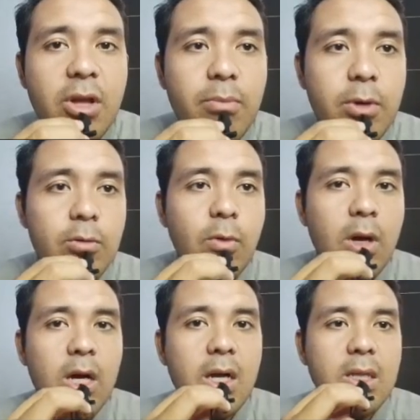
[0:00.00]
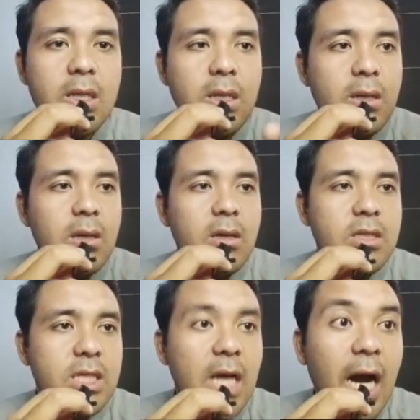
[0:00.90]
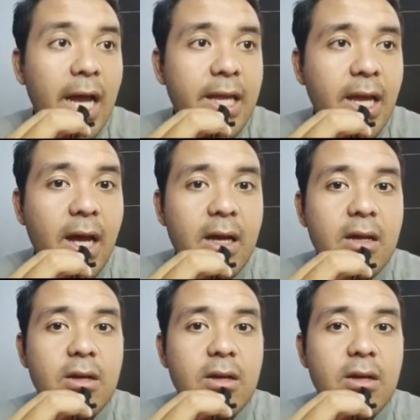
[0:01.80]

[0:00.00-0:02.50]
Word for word: step gitu gua gak ngerti nih dia kayaknya ya